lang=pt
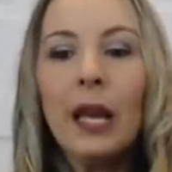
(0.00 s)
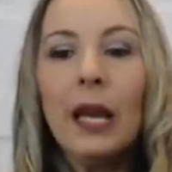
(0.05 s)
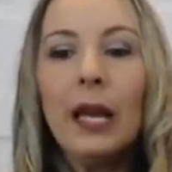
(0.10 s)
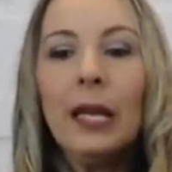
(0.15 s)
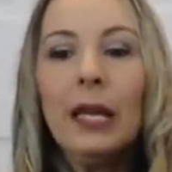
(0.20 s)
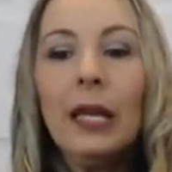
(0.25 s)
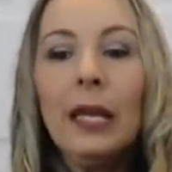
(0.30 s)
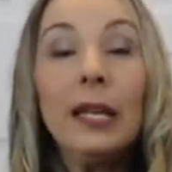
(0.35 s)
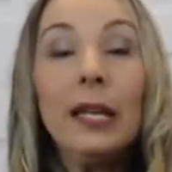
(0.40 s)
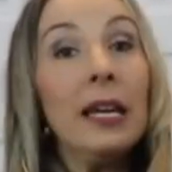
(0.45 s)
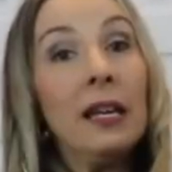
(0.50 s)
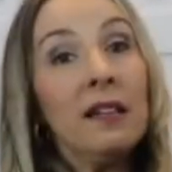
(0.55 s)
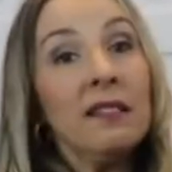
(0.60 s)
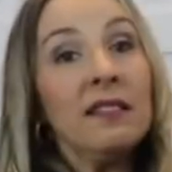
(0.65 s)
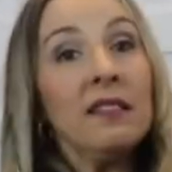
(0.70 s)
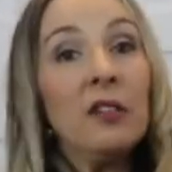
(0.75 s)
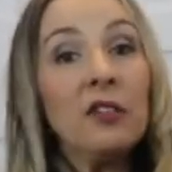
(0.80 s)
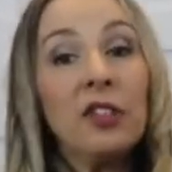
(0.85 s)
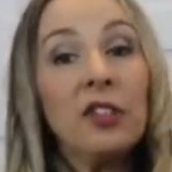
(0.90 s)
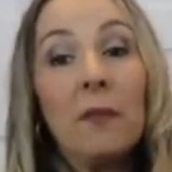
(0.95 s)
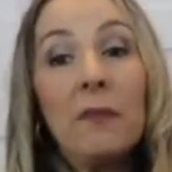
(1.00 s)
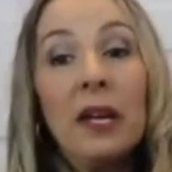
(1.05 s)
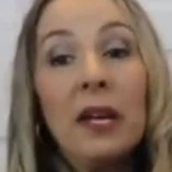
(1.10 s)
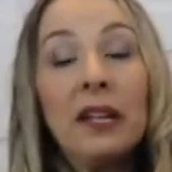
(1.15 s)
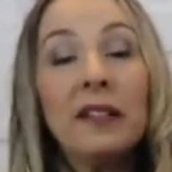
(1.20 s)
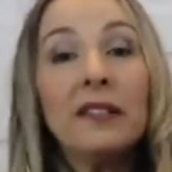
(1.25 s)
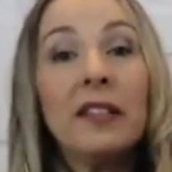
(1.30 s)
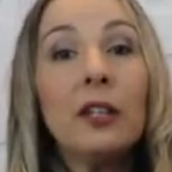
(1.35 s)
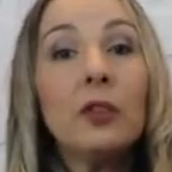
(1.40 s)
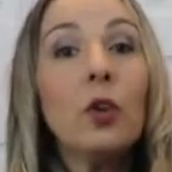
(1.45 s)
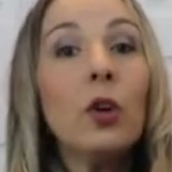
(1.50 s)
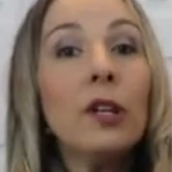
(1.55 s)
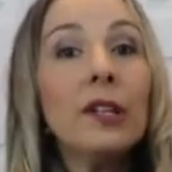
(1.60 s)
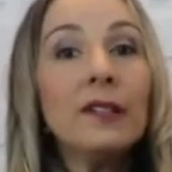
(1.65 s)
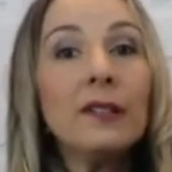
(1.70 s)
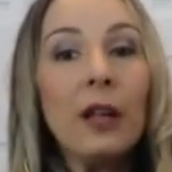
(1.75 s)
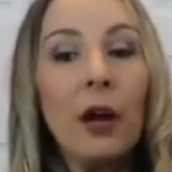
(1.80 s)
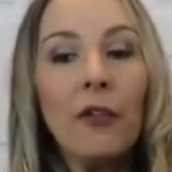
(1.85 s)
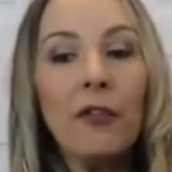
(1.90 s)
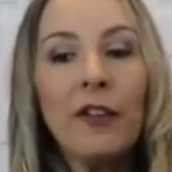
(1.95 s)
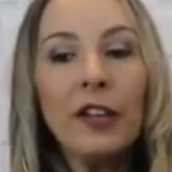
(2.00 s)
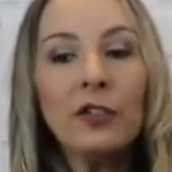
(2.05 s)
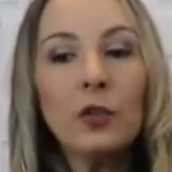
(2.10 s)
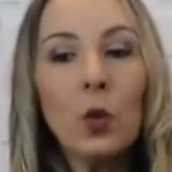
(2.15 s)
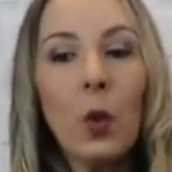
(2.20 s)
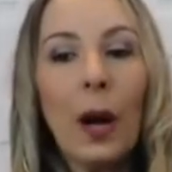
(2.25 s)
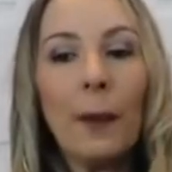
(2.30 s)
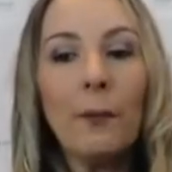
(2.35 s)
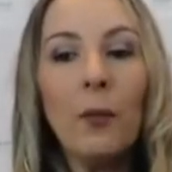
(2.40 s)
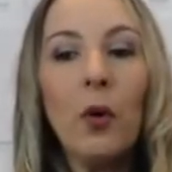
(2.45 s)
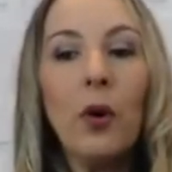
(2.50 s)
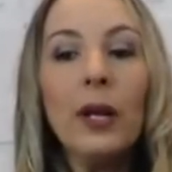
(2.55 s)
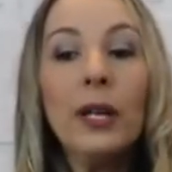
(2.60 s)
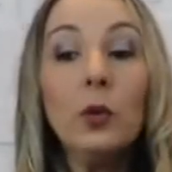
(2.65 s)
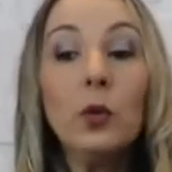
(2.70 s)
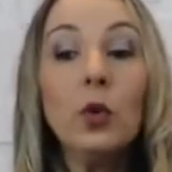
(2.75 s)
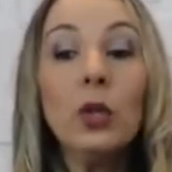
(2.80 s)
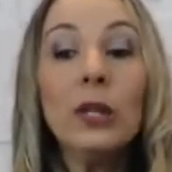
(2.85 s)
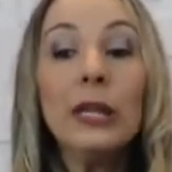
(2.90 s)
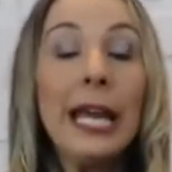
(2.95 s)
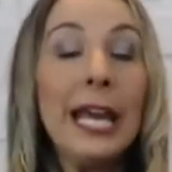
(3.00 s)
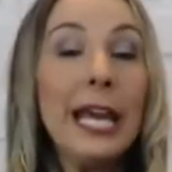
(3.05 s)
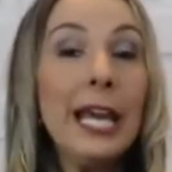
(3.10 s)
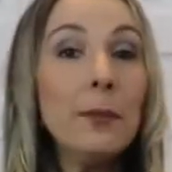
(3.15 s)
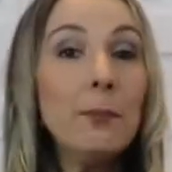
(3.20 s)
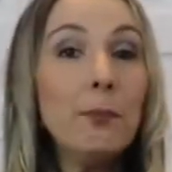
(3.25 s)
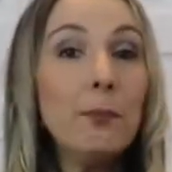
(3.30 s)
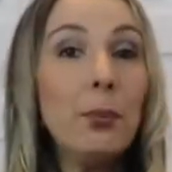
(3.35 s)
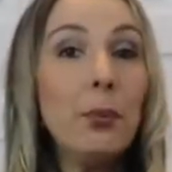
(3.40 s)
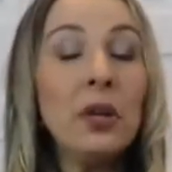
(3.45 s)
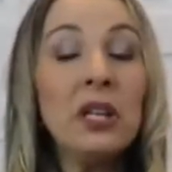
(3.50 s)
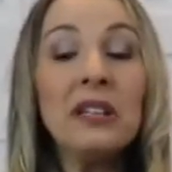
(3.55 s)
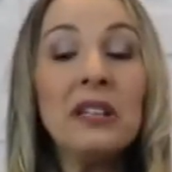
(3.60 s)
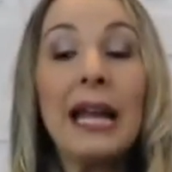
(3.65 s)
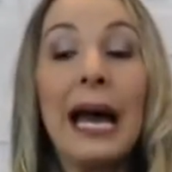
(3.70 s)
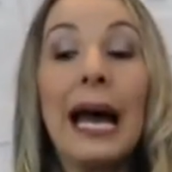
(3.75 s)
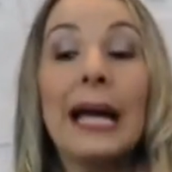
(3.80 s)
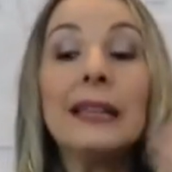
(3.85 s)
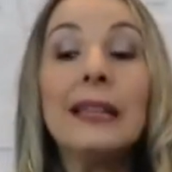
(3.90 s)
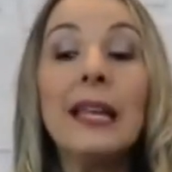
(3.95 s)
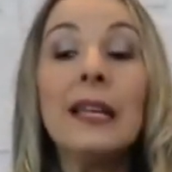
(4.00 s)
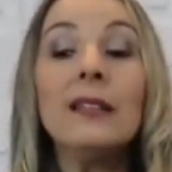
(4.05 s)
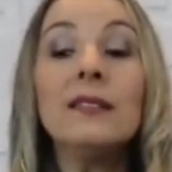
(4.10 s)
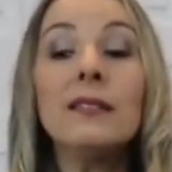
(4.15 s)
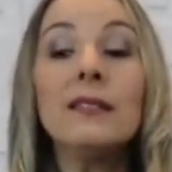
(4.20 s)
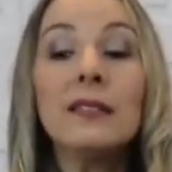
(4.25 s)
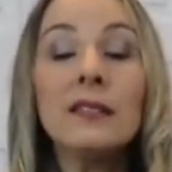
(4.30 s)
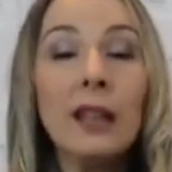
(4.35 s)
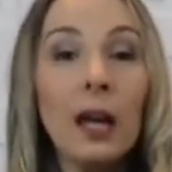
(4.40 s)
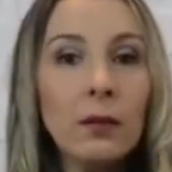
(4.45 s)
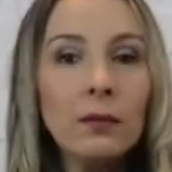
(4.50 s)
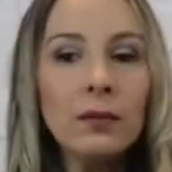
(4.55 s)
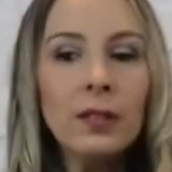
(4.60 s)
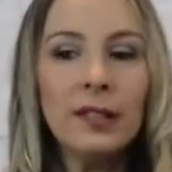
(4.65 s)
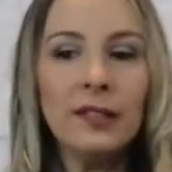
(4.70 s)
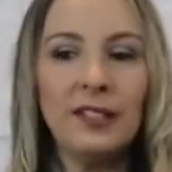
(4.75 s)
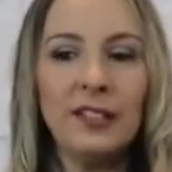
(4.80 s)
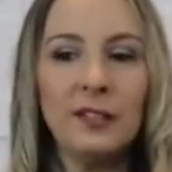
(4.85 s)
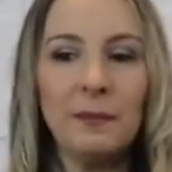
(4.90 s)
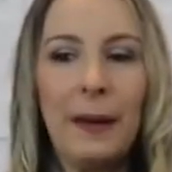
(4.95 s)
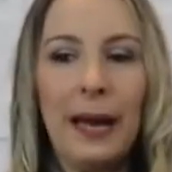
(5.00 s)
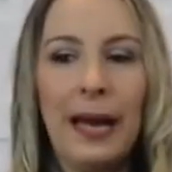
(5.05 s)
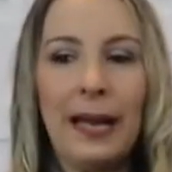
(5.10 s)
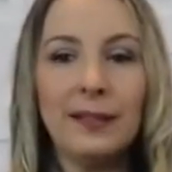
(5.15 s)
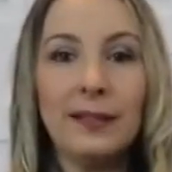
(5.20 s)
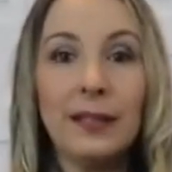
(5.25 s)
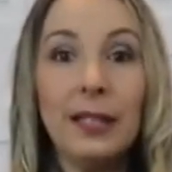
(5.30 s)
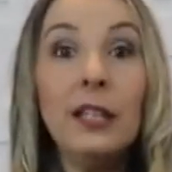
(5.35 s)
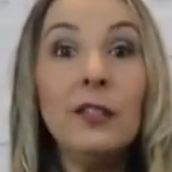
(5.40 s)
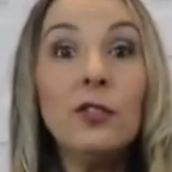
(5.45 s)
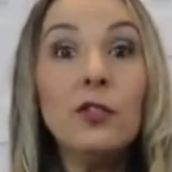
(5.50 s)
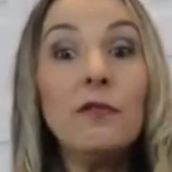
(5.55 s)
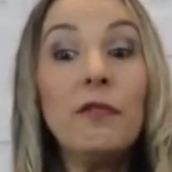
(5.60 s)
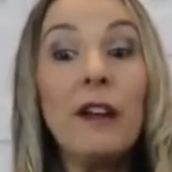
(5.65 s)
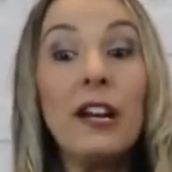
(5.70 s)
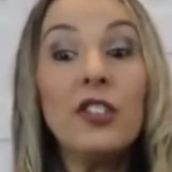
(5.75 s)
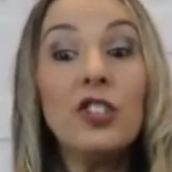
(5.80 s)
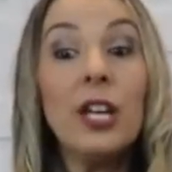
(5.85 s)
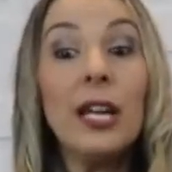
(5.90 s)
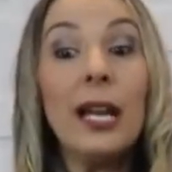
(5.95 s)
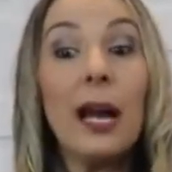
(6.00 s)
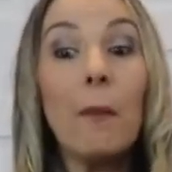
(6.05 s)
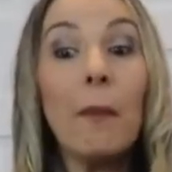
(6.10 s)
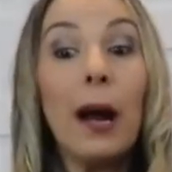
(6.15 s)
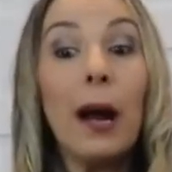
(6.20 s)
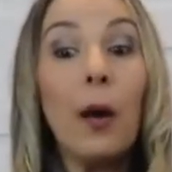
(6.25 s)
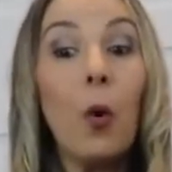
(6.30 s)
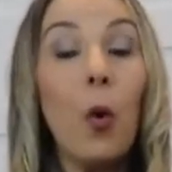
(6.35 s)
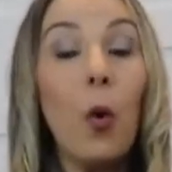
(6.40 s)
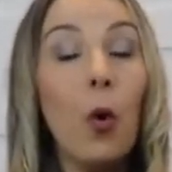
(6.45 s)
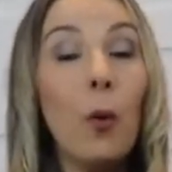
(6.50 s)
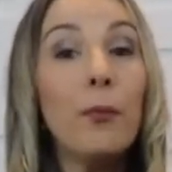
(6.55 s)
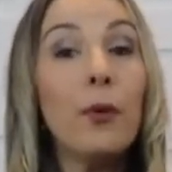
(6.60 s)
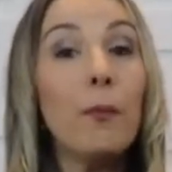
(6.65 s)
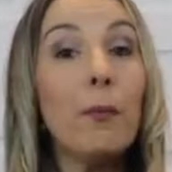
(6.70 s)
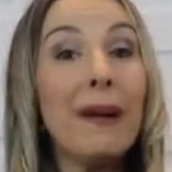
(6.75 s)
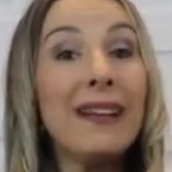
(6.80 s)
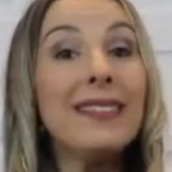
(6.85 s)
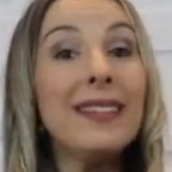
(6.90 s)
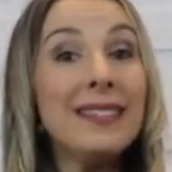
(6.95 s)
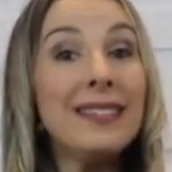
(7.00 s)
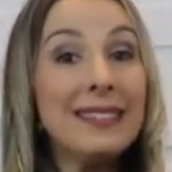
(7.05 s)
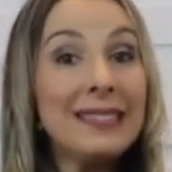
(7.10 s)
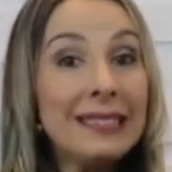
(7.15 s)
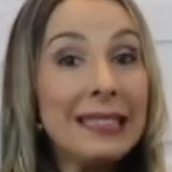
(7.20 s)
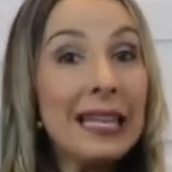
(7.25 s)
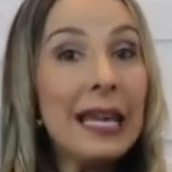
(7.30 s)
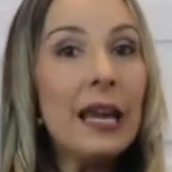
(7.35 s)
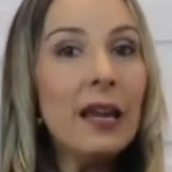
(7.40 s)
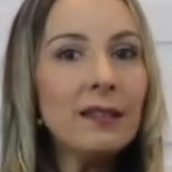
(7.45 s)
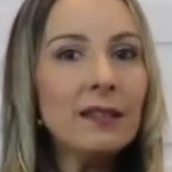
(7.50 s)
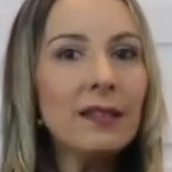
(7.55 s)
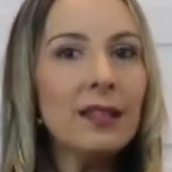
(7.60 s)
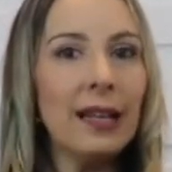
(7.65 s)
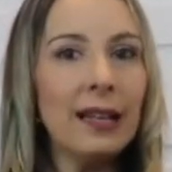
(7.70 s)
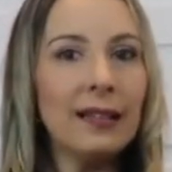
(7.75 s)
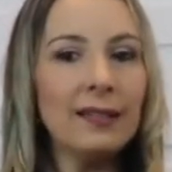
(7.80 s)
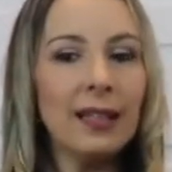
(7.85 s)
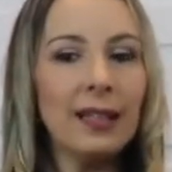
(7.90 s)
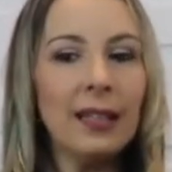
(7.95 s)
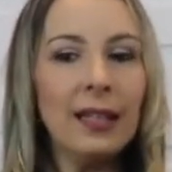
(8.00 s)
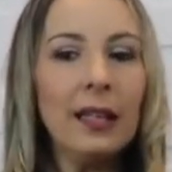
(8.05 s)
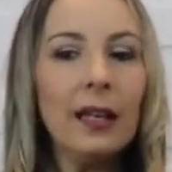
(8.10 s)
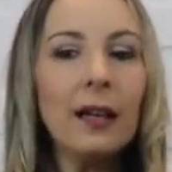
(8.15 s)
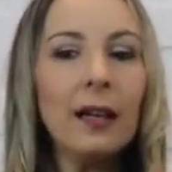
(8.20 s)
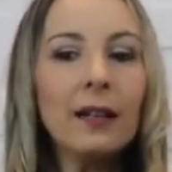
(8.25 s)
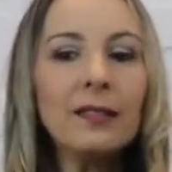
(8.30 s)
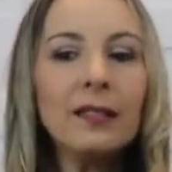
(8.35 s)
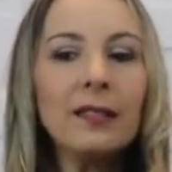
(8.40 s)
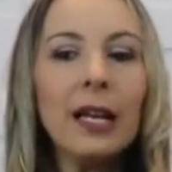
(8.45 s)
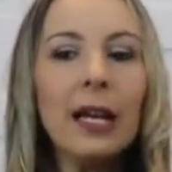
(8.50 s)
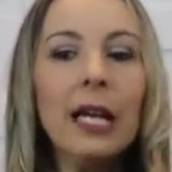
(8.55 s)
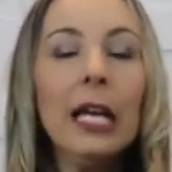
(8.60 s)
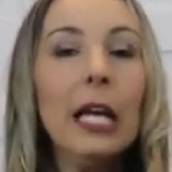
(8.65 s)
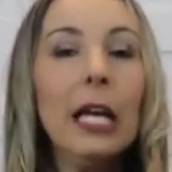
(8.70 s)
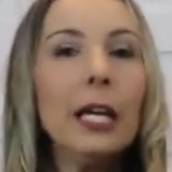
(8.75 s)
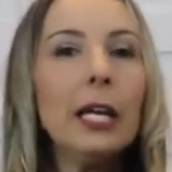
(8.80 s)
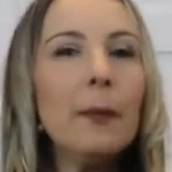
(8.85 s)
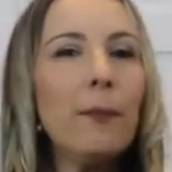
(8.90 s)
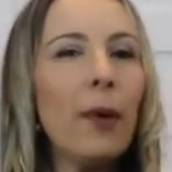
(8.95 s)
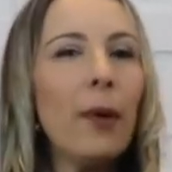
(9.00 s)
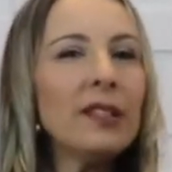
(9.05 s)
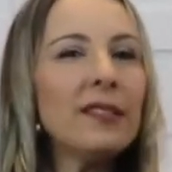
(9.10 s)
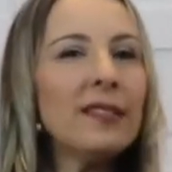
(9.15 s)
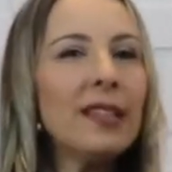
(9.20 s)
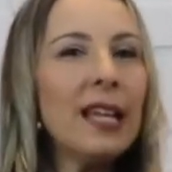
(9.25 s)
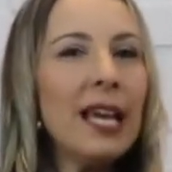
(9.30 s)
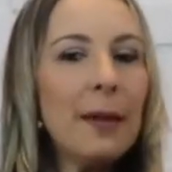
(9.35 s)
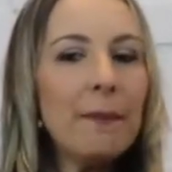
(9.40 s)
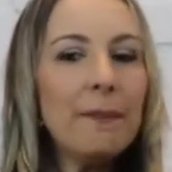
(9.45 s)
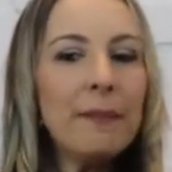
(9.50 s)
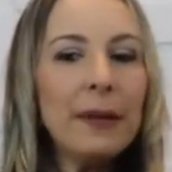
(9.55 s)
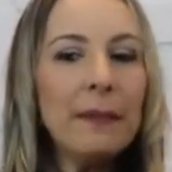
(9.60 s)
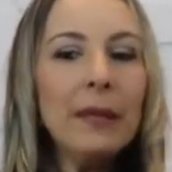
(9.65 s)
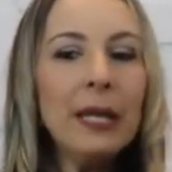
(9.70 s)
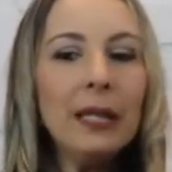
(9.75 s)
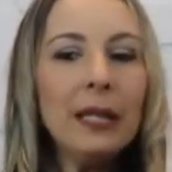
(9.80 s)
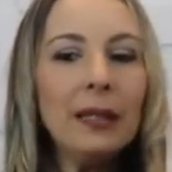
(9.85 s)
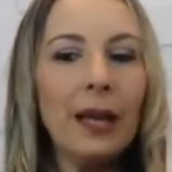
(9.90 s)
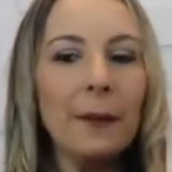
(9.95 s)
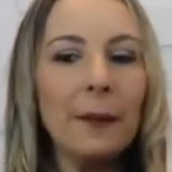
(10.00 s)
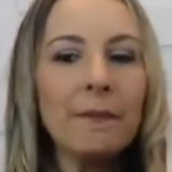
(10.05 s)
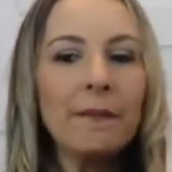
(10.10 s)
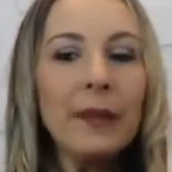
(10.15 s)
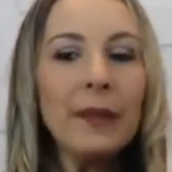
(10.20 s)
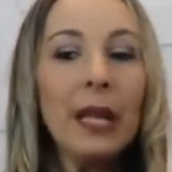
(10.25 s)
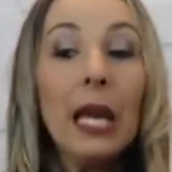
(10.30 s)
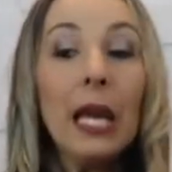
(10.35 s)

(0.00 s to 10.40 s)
e que eles não são merecedores, talvez, do amor e do tempo e da atenção desses pais. Isso vai gerar uma culpa e uma tristeza nessa criança que pode ser reprimida.